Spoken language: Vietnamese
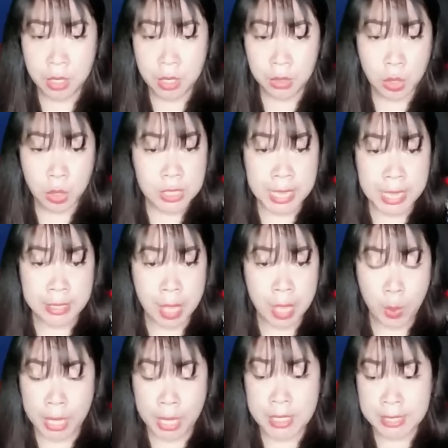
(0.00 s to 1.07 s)
Tôi chạy theo
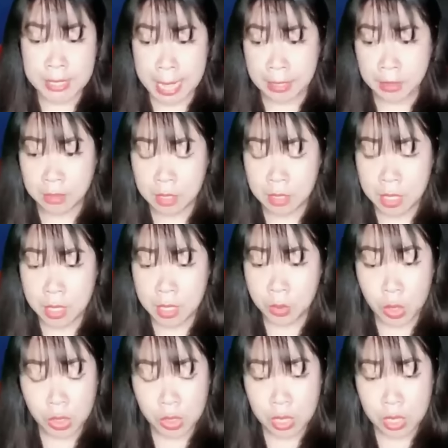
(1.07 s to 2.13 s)
ánh sáng.
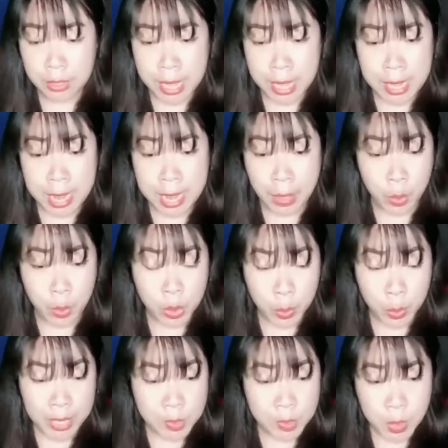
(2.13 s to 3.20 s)
Tôi tưởng đây là lối
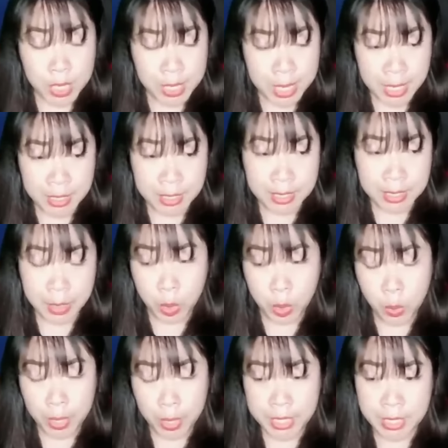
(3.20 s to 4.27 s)
thoát duy nhất để tôi
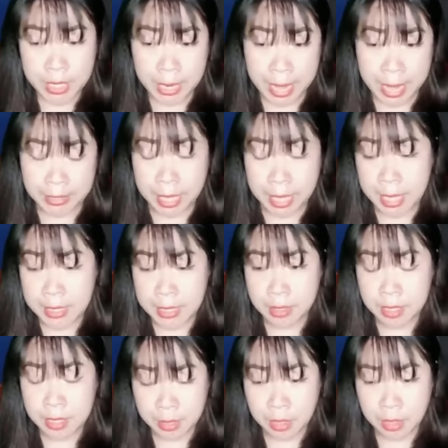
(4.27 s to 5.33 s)
quay trở lại thế
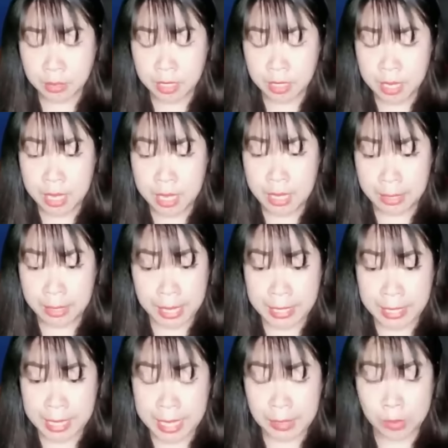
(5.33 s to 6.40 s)
giới thực. Ngay
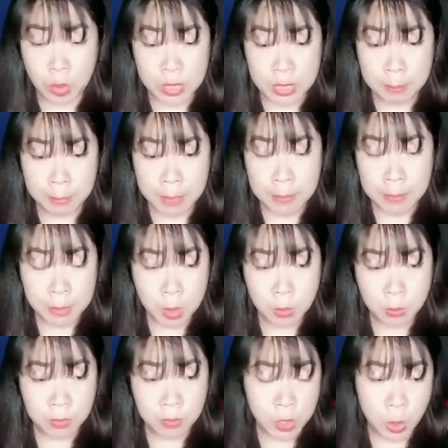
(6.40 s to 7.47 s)
khi tôi sắp tiếp xúc
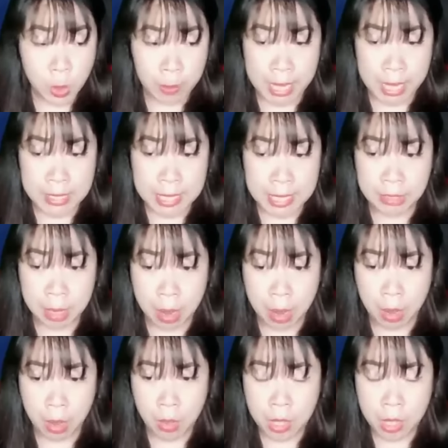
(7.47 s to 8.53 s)
với chùm ánh sáng đó,